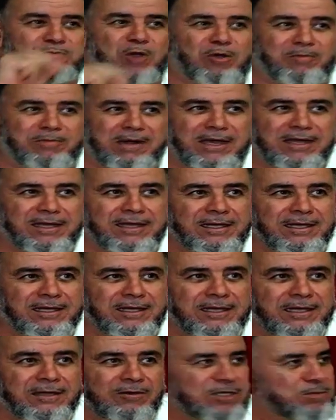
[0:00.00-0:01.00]
هما
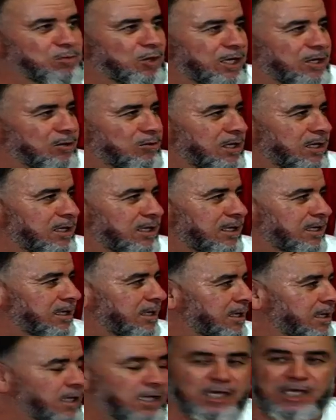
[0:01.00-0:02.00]
واسمه اللي
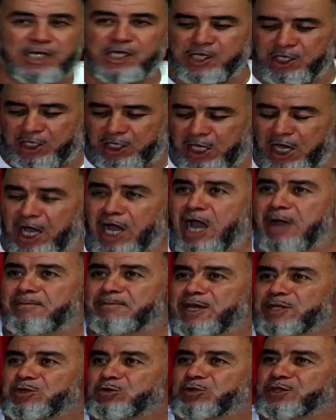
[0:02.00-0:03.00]

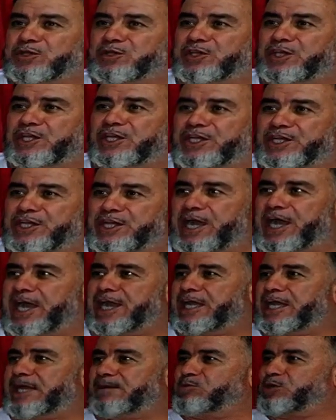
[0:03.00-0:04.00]
إقامة الدين
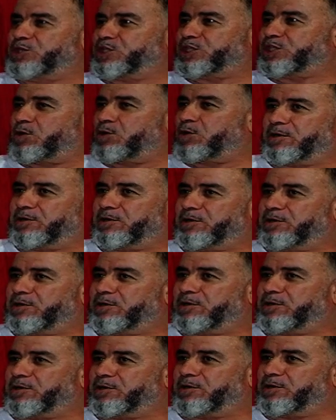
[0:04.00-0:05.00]
على مستوى
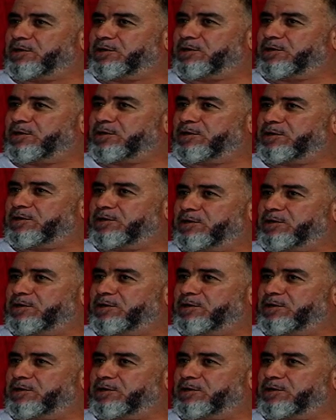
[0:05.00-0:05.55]
الفرد والأمة